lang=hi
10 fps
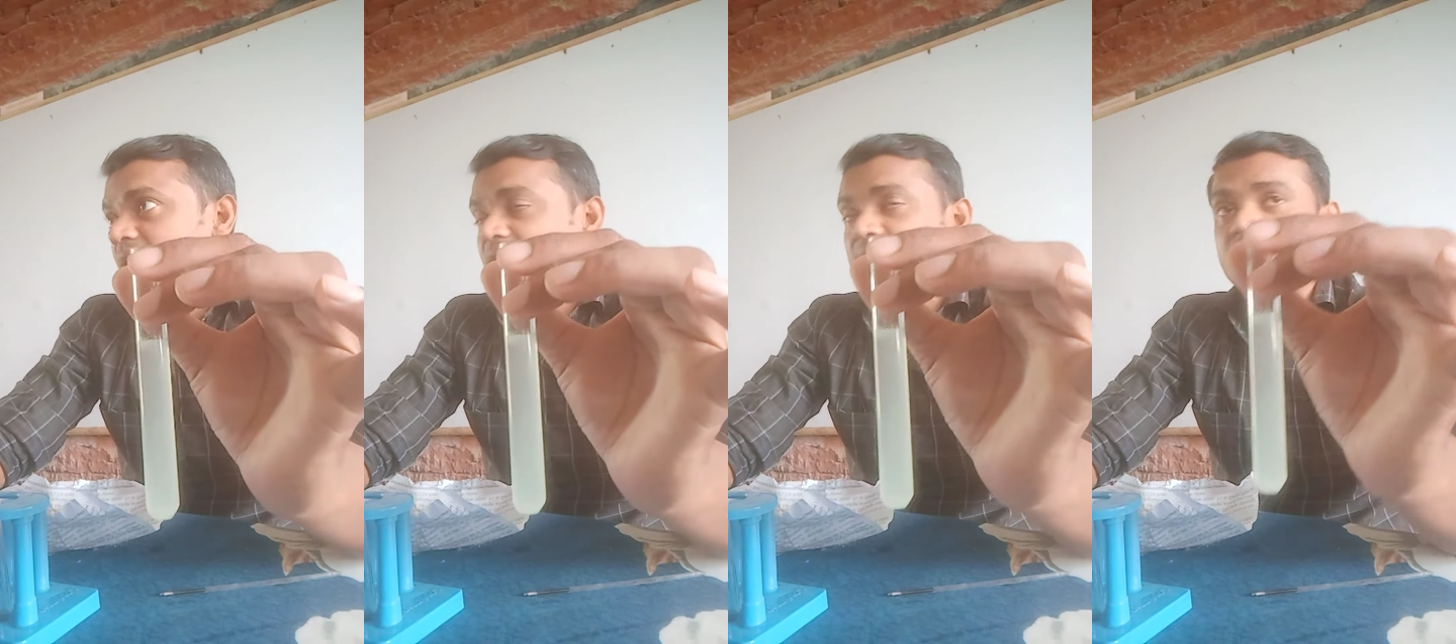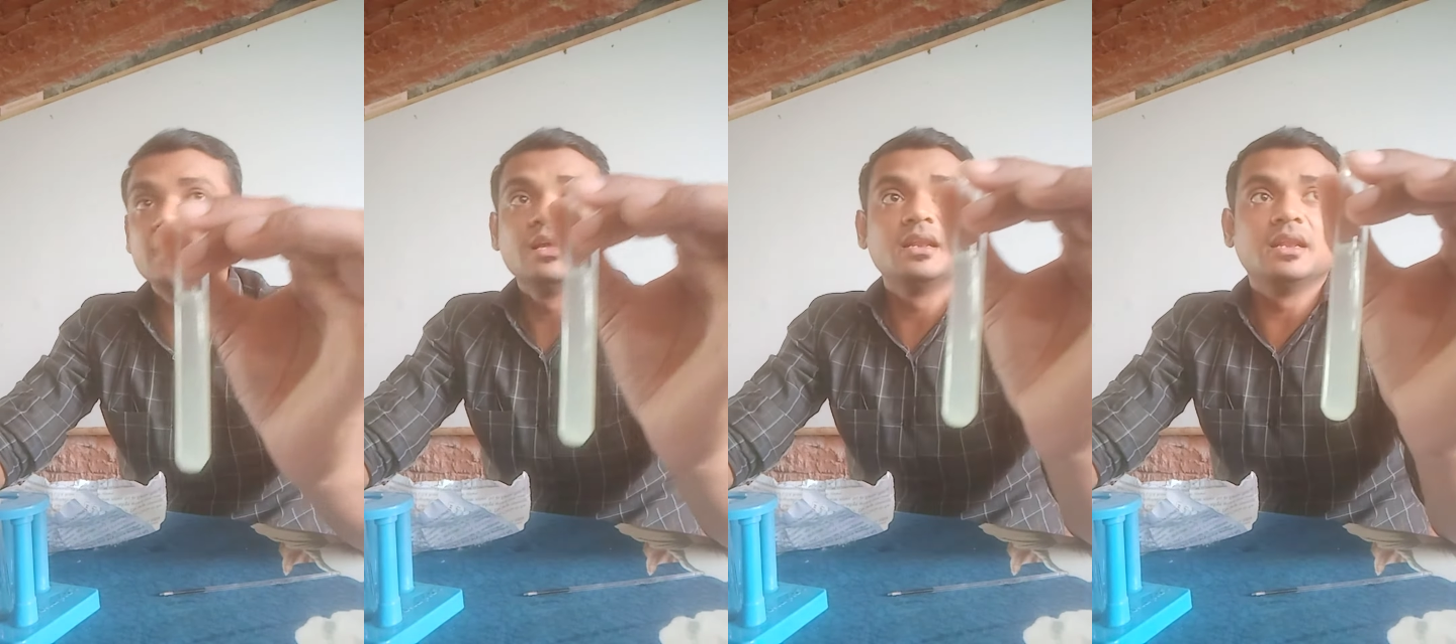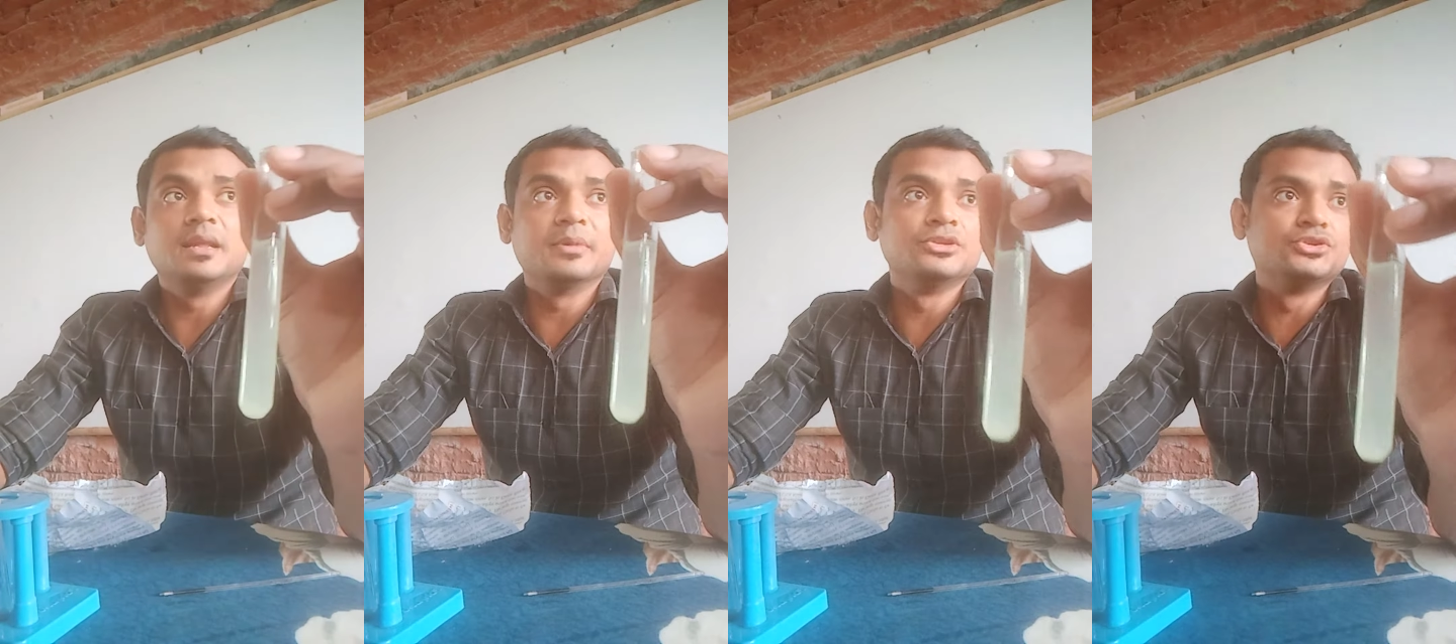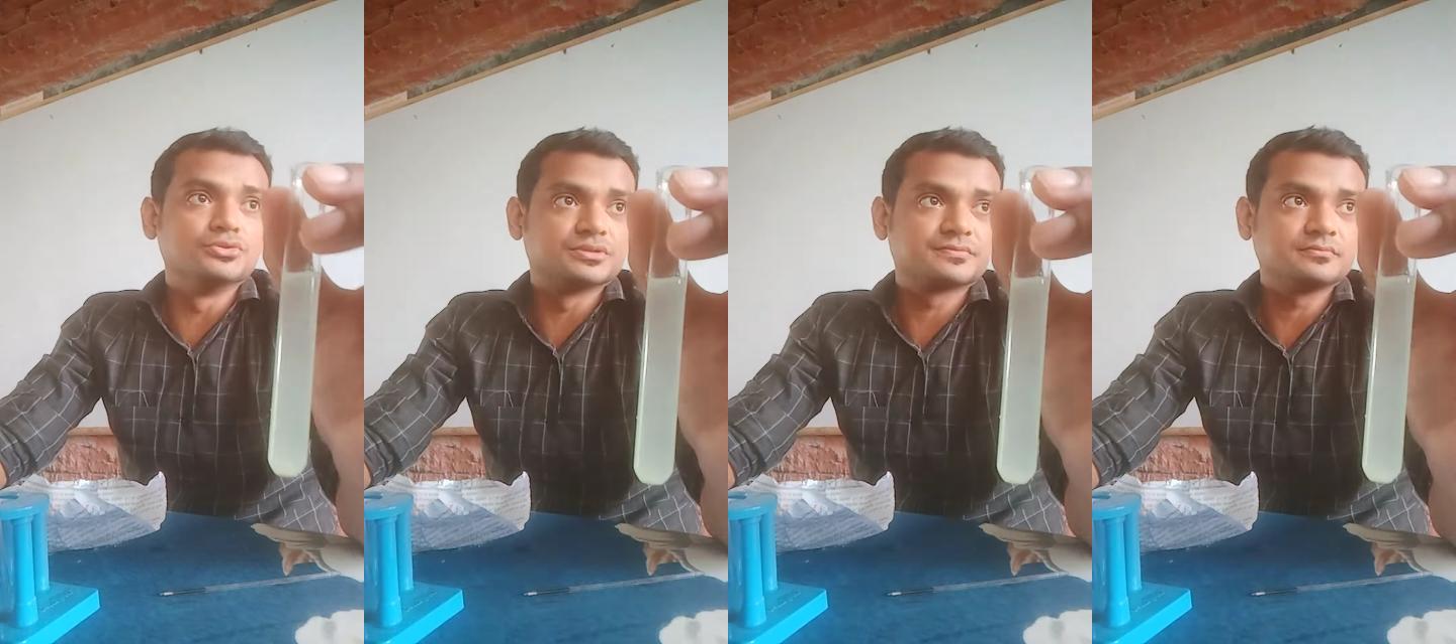है लेमन
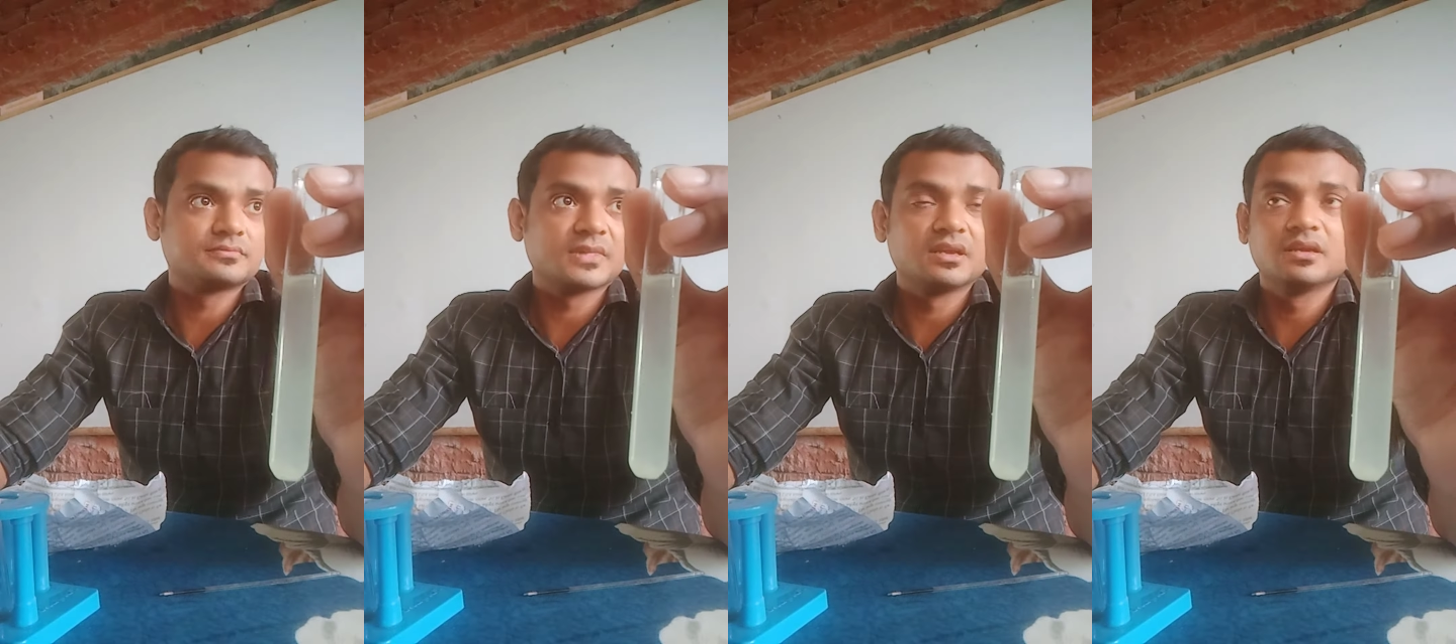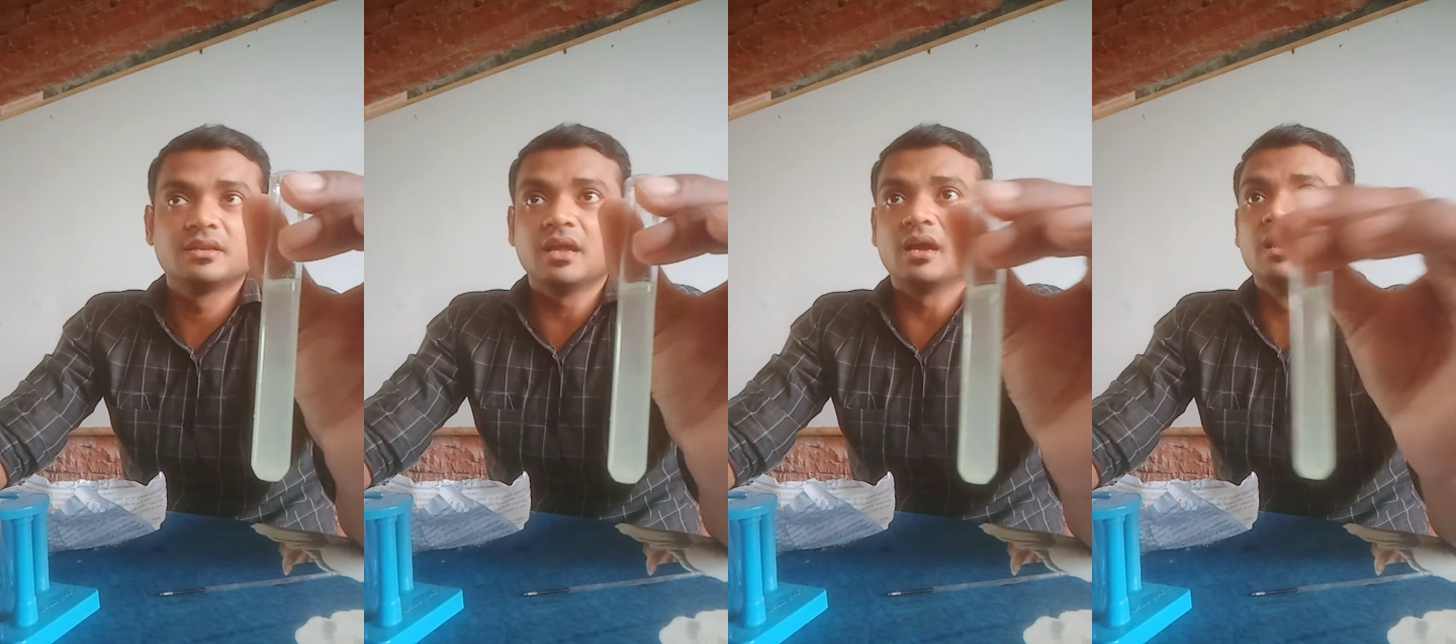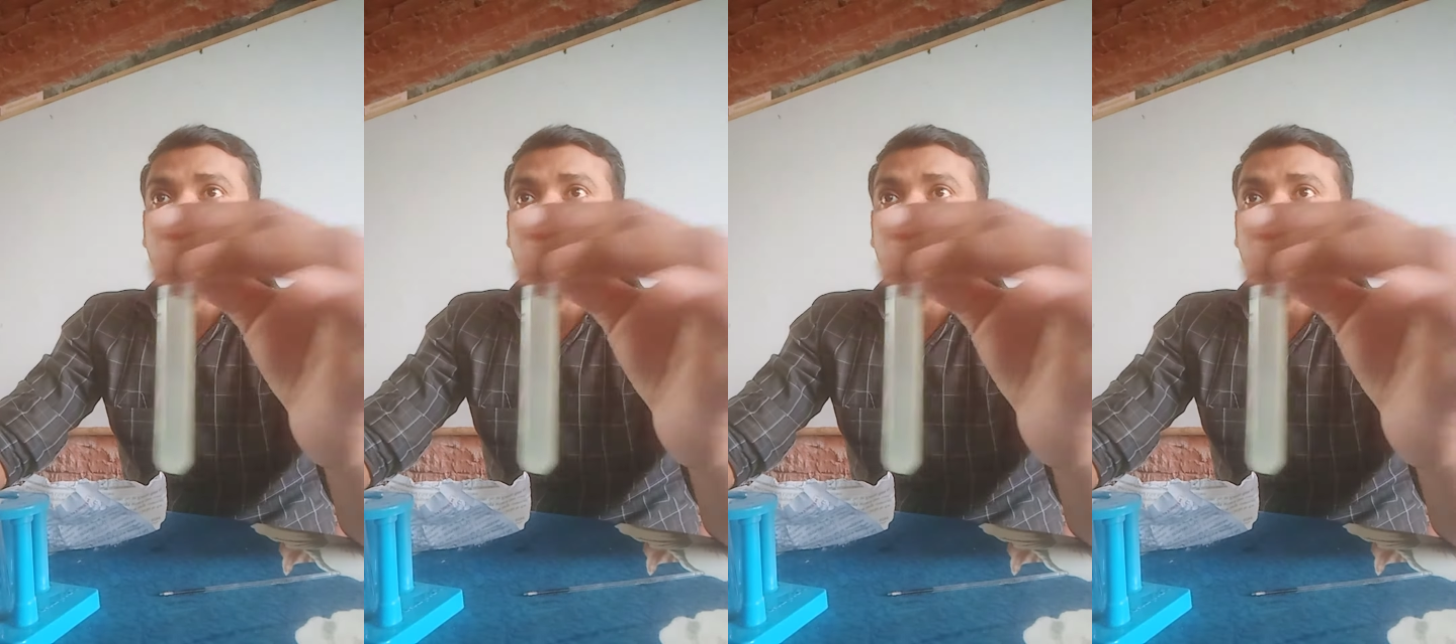जूस ना